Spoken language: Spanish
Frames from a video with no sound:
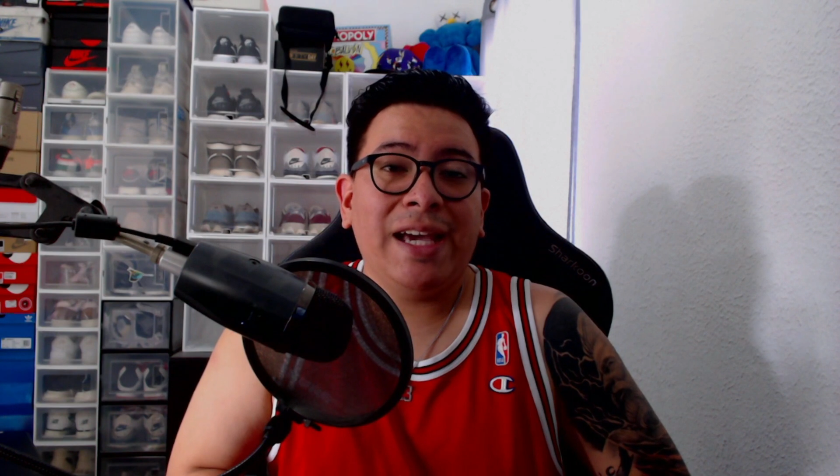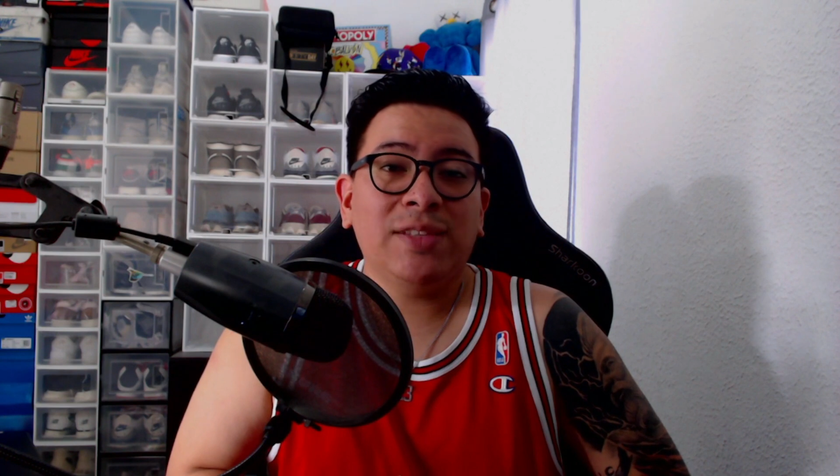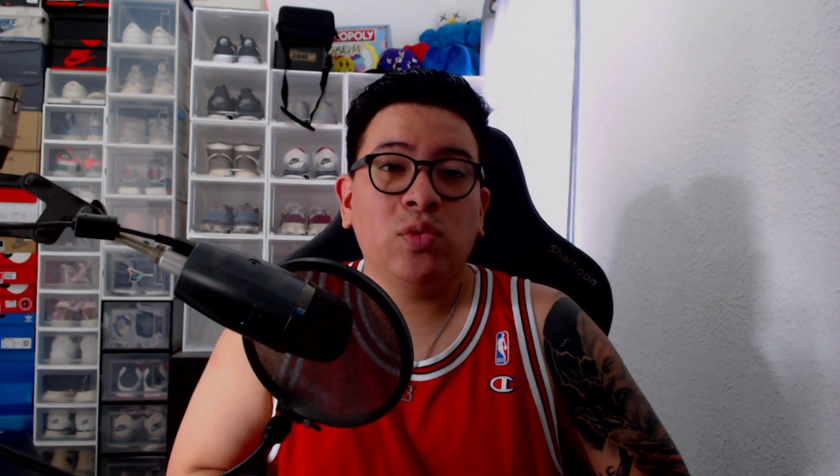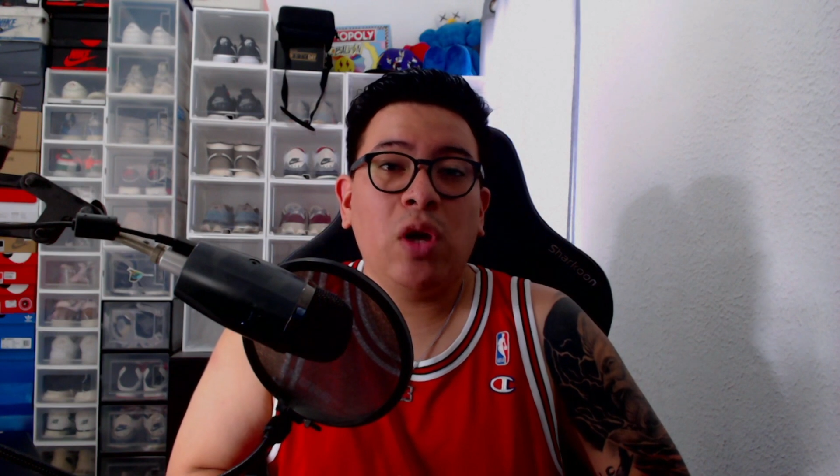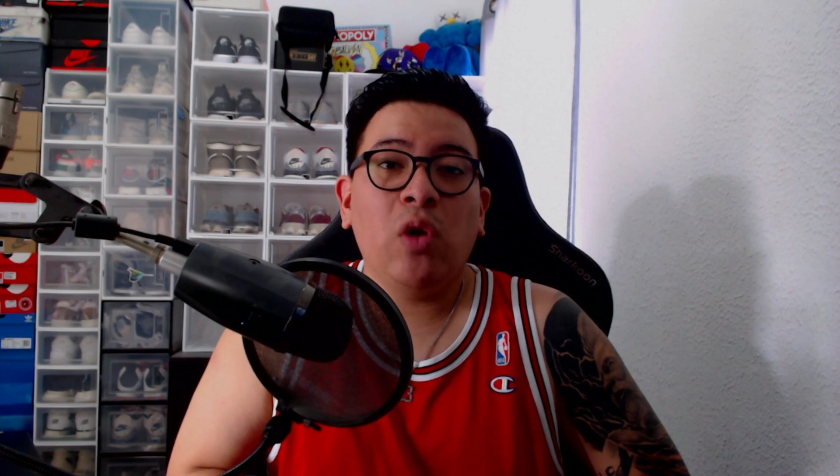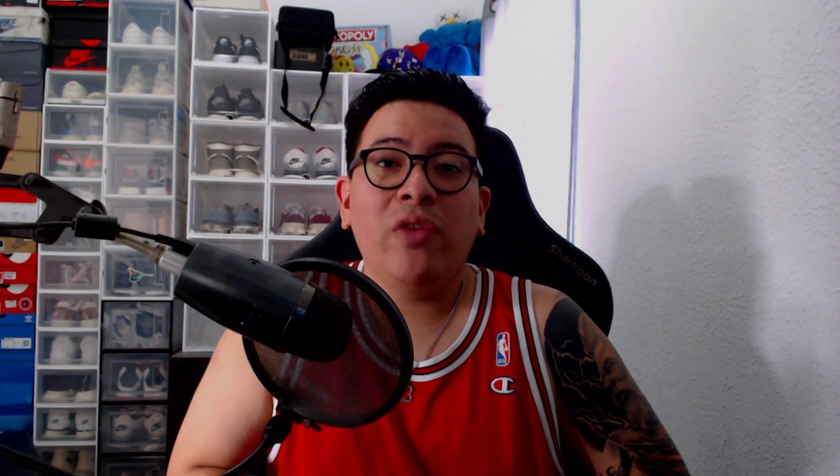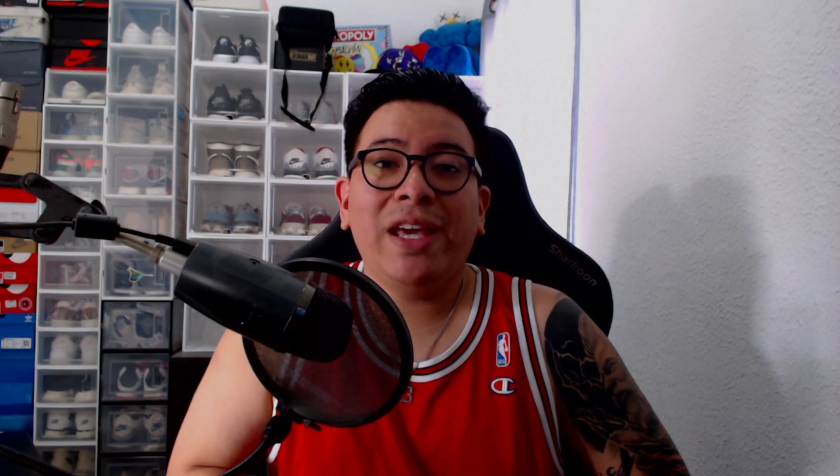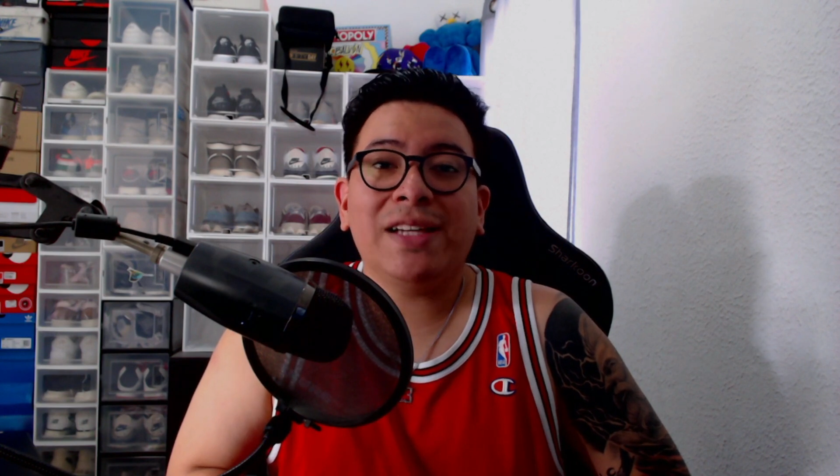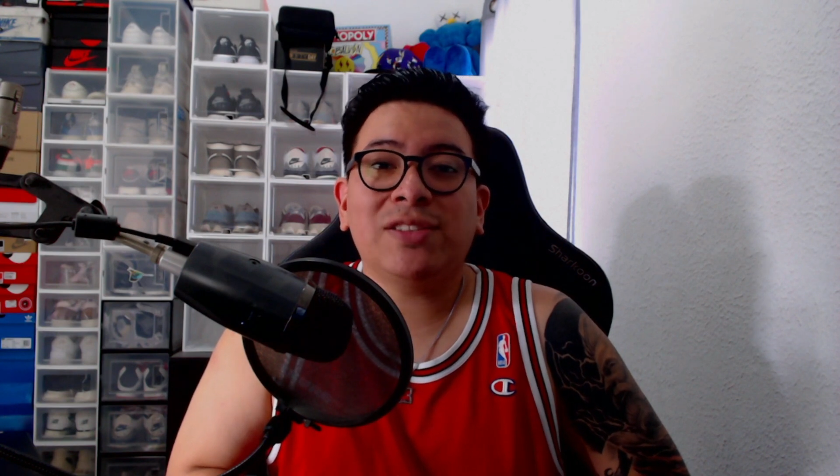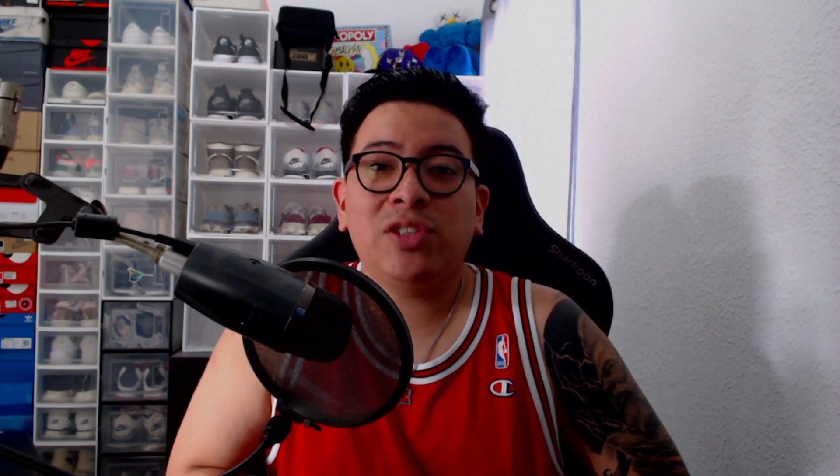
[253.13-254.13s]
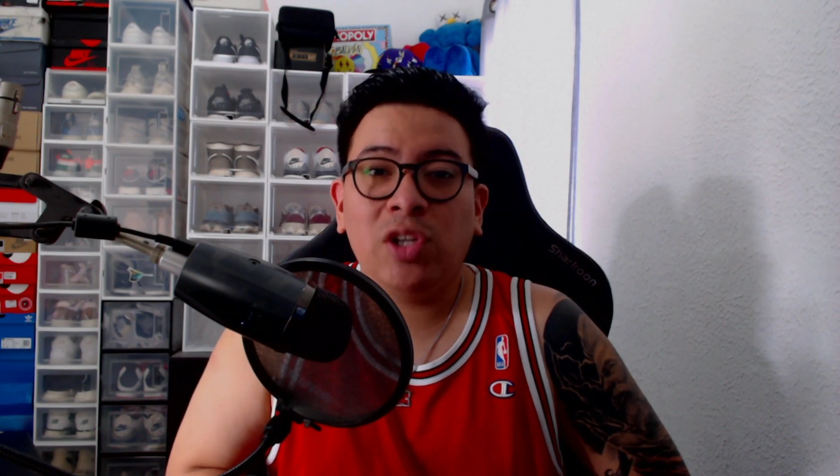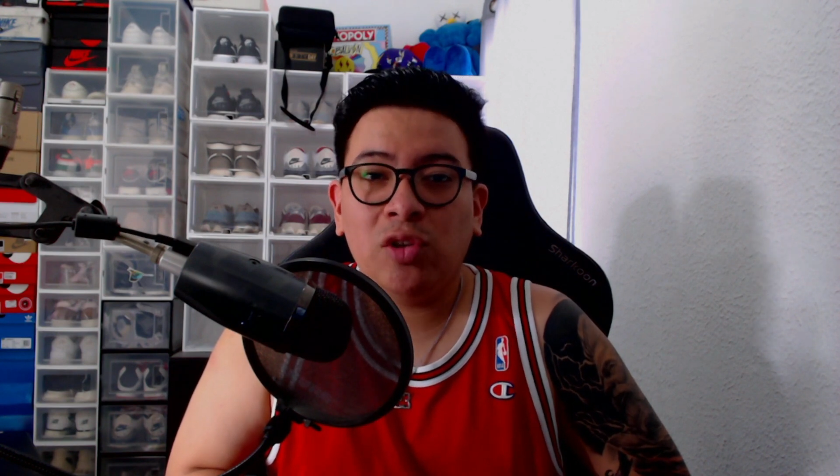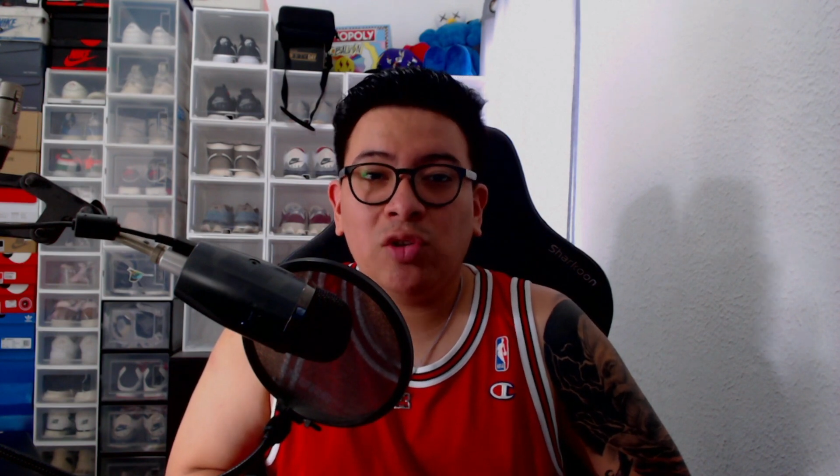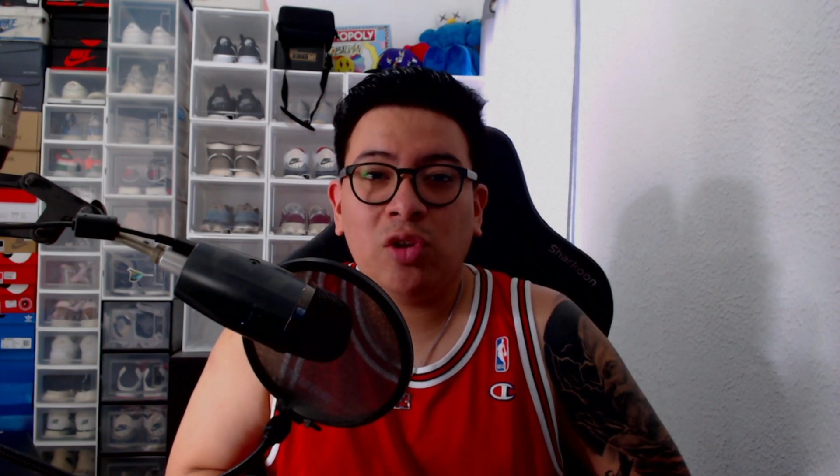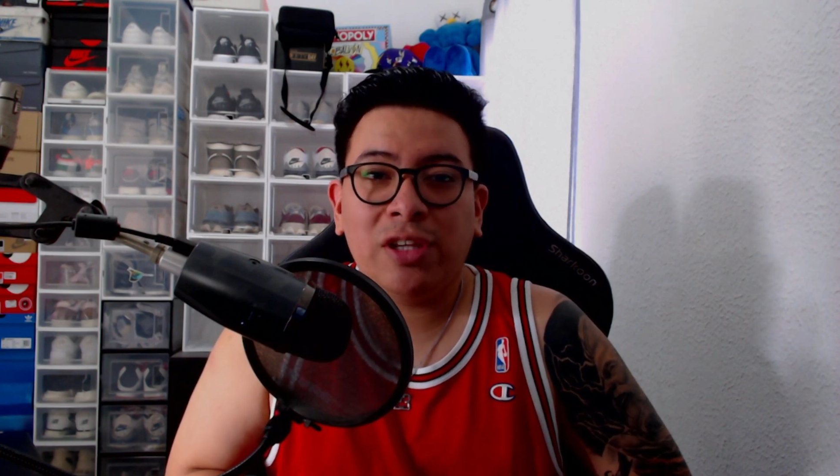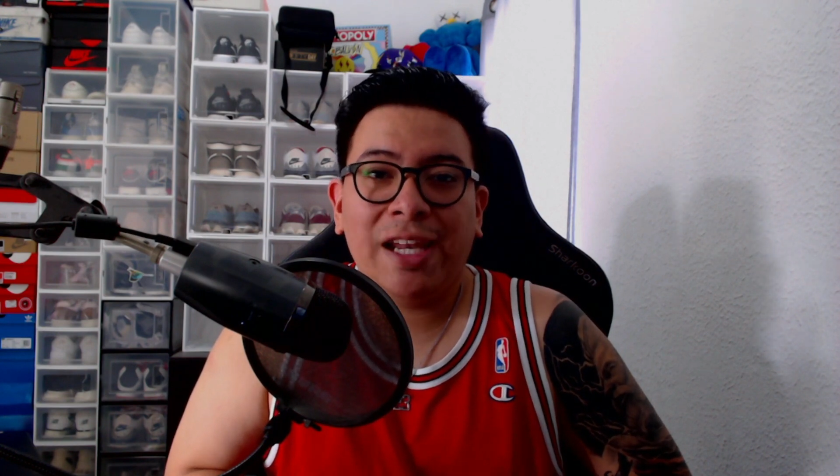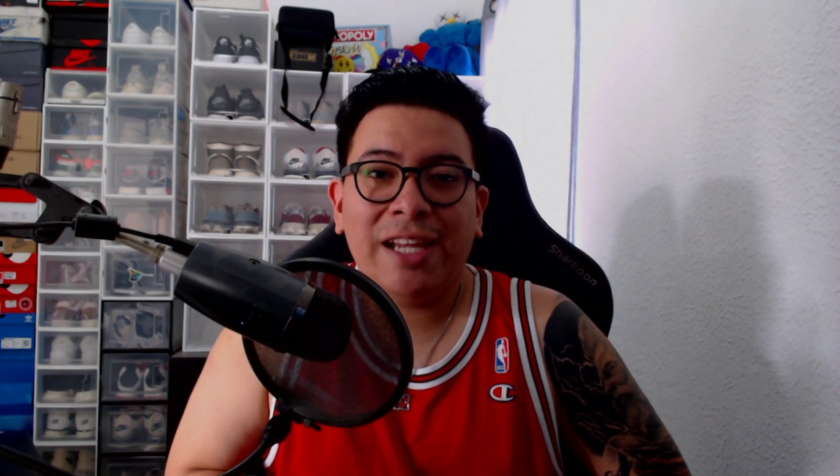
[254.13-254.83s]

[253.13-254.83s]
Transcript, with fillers: es una ubicación donde